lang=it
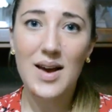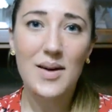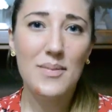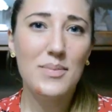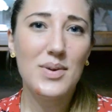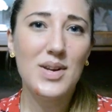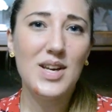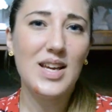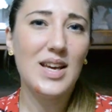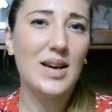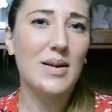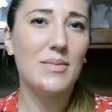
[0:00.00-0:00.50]

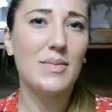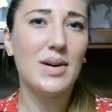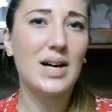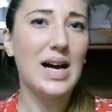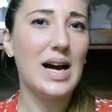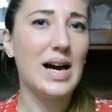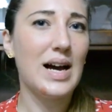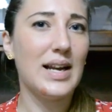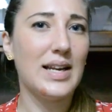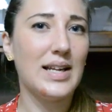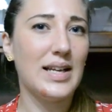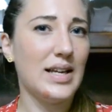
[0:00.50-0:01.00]
perché
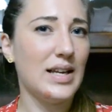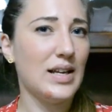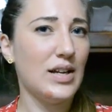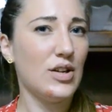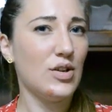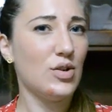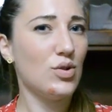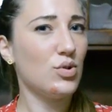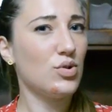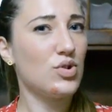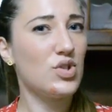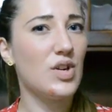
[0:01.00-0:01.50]
magari
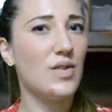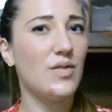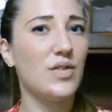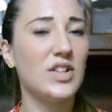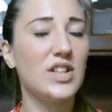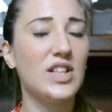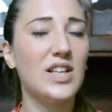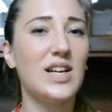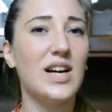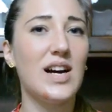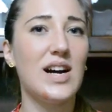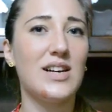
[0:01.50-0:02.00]
non ci
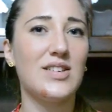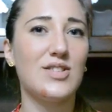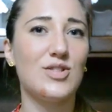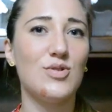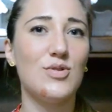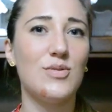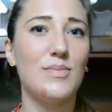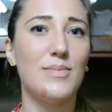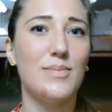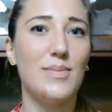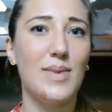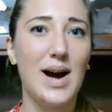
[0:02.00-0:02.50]
fate
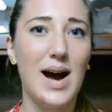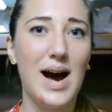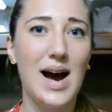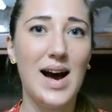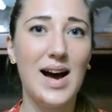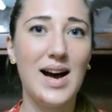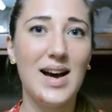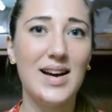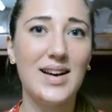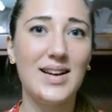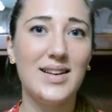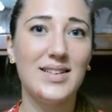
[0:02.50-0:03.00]
caso,
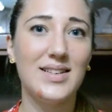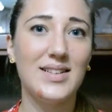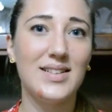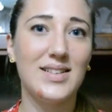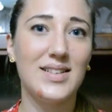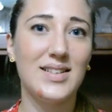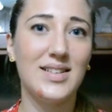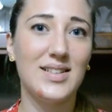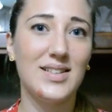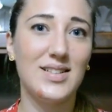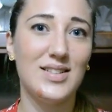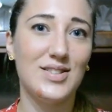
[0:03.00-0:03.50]
ma
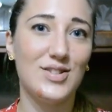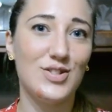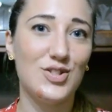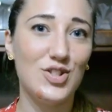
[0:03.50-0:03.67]
eh,